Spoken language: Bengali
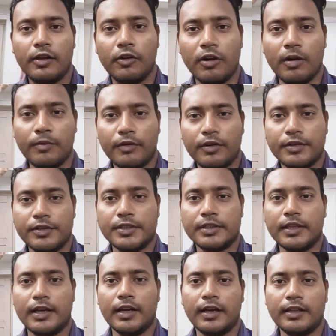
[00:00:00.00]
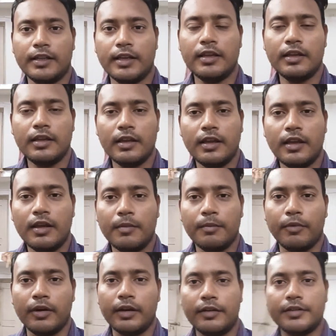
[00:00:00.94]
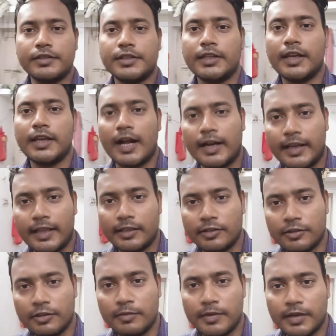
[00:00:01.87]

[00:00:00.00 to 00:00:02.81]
কম খরচে থাকা যায় পরে হচ্ছে গিয়ে আড়িয়াদহ